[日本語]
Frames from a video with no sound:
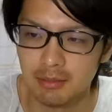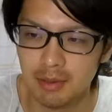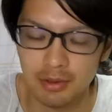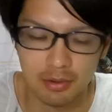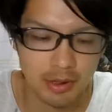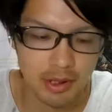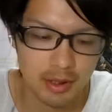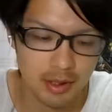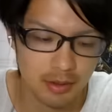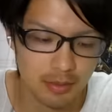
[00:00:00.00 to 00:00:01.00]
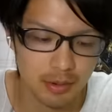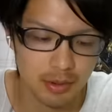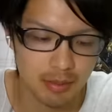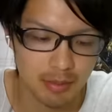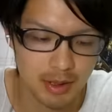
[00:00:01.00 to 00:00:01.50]
まあ、それを入れたいと思っ
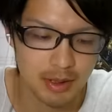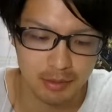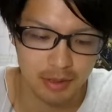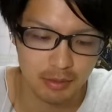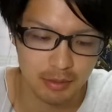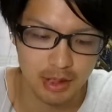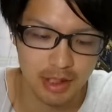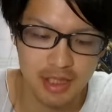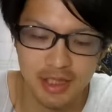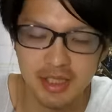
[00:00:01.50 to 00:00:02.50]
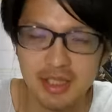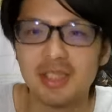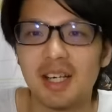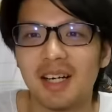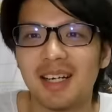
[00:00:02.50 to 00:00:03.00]
てますもう先に入れ
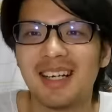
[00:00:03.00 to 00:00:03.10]
ちゃった